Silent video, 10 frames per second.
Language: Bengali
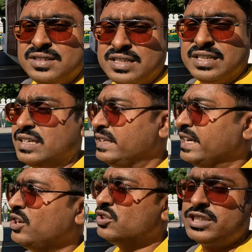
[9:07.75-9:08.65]
এখানে
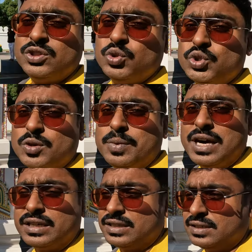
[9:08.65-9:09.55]
টিকিট হচ্ছে দুশো
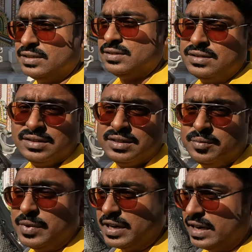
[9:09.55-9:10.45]
ভাট
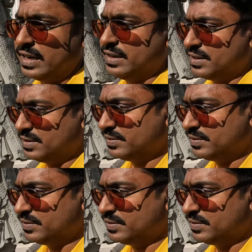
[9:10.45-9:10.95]
পার হেড